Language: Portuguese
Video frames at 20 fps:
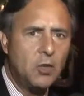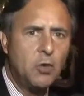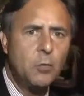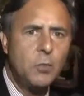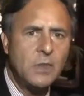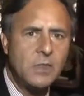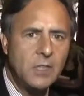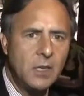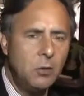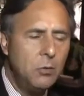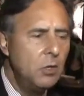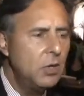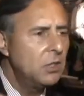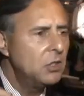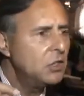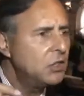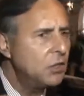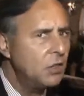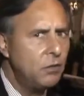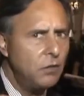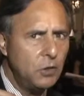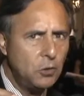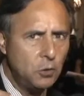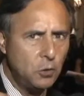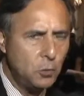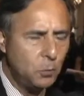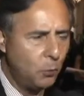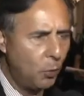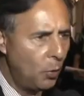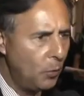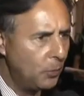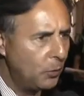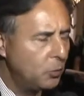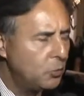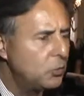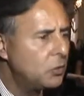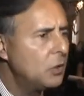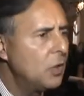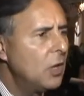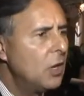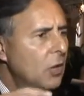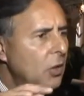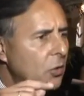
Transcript: na Comissão de Serviços Públicos,